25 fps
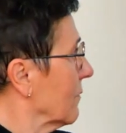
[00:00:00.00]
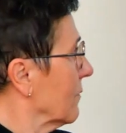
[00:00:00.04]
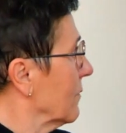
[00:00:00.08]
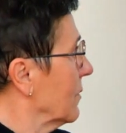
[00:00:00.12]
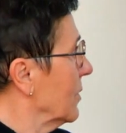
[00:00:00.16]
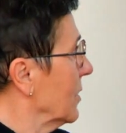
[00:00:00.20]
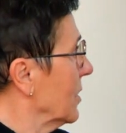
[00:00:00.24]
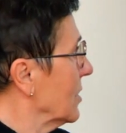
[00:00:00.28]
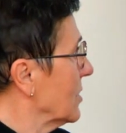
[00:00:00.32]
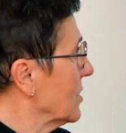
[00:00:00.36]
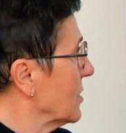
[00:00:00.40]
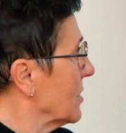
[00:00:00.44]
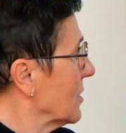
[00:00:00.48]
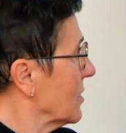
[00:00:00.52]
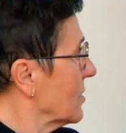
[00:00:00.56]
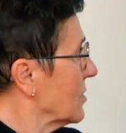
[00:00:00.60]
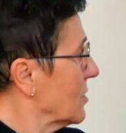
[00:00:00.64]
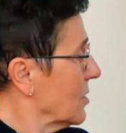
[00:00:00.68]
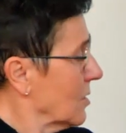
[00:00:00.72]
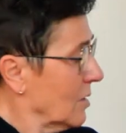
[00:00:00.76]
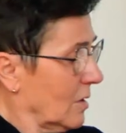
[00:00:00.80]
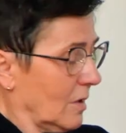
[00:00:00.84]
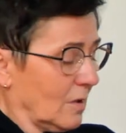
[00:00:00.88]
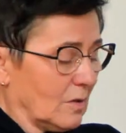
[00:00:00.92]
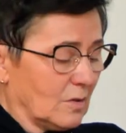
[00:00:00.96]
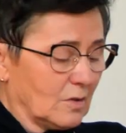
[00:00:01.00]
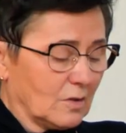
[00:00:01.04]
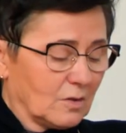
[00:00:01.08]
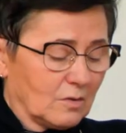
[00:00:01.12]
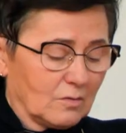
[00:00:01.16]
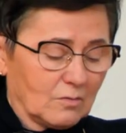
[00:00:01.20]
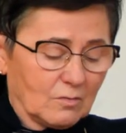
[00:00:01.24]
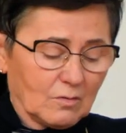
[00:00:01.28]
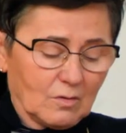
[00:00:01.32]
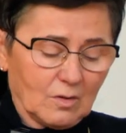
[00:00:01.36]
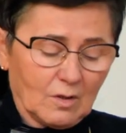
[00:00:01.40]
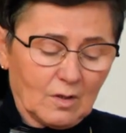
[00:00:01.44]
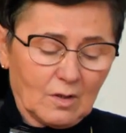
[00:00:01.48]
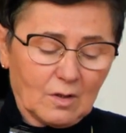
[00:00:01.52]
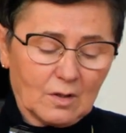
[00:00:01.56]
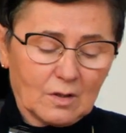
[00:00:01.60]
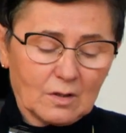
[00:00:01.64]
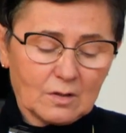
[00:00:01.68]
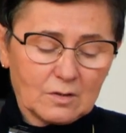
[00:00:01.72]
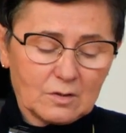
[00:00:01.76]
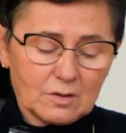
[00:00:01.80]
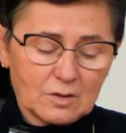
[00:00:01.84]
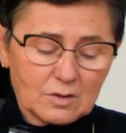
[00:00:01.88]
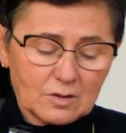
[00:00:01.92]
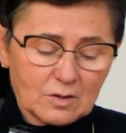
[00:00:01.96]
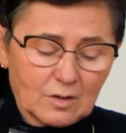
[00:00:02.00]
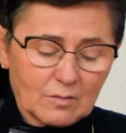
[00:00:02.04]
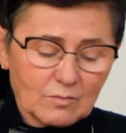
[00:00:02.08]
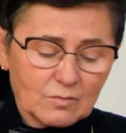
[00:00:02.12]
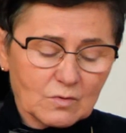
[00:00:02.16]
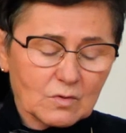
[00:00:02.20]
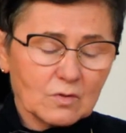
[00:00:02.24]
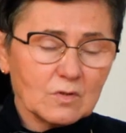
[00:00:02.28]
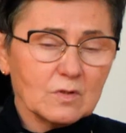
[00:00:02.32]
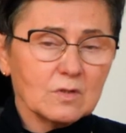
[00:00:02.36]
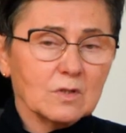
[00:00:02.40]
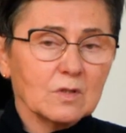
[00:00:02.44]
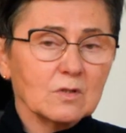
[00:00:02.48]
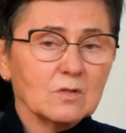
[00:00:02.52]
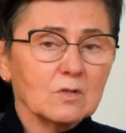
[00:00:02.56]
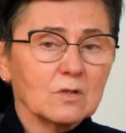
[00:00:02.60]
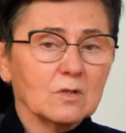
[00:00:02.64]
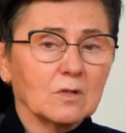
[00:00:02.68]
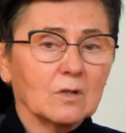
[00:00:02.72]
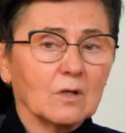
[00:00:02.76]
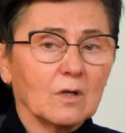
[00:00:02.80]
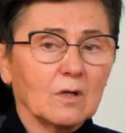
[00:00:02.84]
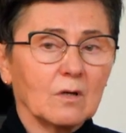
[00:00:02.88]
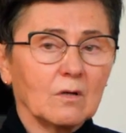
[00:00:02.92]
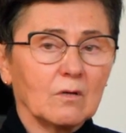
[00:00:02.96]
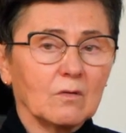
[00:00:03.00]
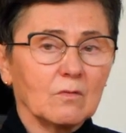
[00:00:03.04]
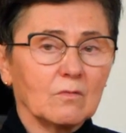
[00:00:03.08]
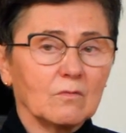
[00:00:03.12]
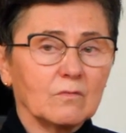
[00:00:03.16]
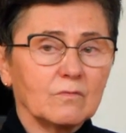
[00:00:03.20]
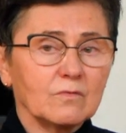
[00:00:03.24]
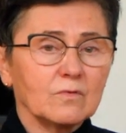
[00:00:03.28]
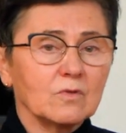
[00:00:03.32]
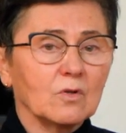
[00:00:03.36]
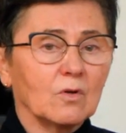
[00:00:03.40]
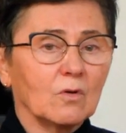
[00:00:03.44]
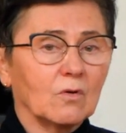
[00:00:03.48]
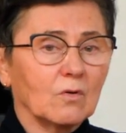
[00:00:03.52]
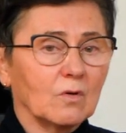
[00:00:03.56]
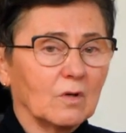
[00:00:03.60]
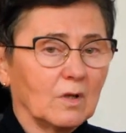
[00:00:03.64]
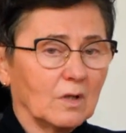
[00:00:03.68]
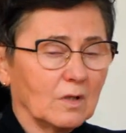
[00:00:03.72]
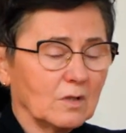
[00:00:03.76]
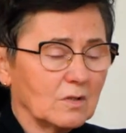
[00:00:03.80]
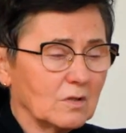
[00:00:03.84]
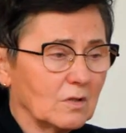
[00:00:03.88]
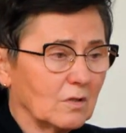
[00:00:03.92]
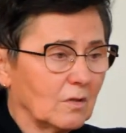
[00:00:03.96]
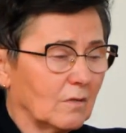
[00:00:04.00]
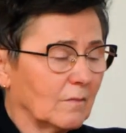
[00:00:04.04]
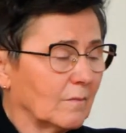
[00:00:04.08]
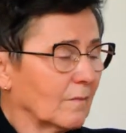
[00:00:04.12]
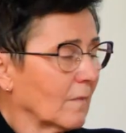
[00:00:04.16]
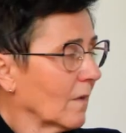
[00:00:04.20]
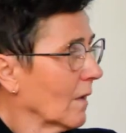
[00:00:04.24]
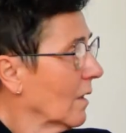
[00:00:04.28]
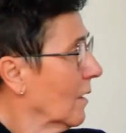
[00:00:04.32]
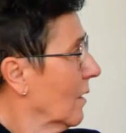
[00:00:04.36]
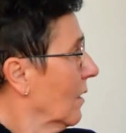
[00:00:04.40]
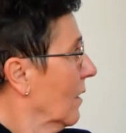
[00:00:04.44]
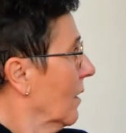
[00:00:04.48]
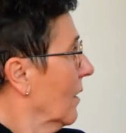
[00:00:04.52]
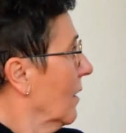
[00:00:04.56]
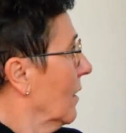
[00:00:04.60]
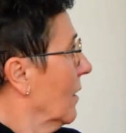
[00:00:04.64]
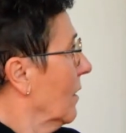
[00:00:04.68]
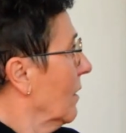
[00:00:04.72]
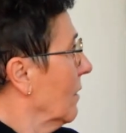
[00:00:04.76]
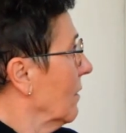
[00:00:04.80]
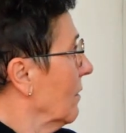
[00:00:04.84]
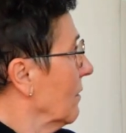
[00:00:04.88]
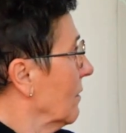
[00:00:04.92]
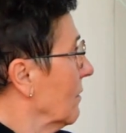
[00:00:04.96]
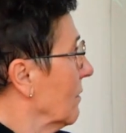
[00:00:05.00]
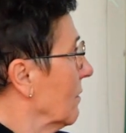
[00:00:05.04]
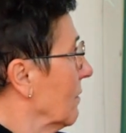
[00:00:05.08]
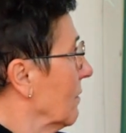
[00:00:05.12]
e, pierś zaczyna się, gdzieś tam coś zaczyna ją wciągać. E,